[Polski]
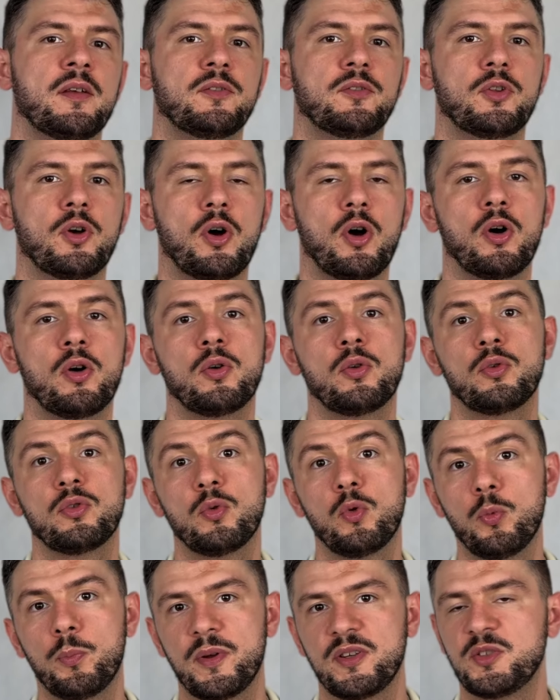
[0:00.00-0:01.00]
do
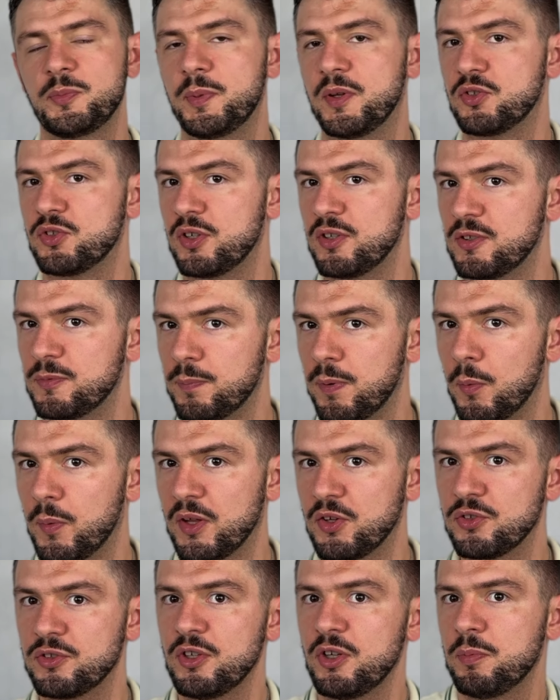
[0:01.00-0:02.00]
ubezpieczeń
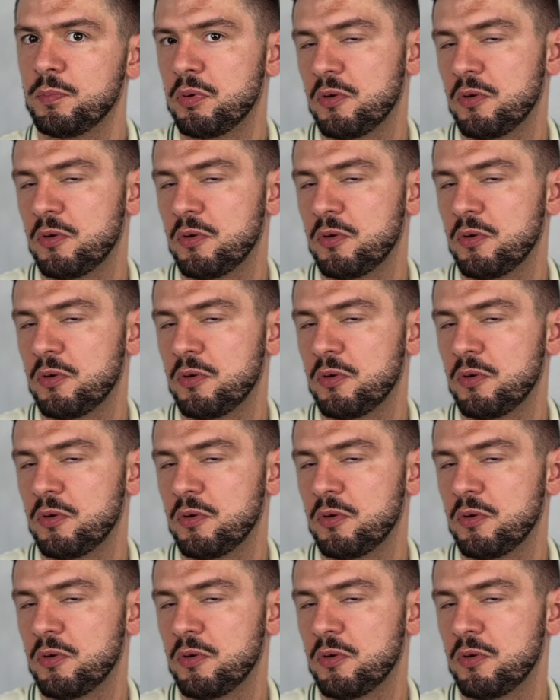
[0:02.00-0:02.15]
społecznych,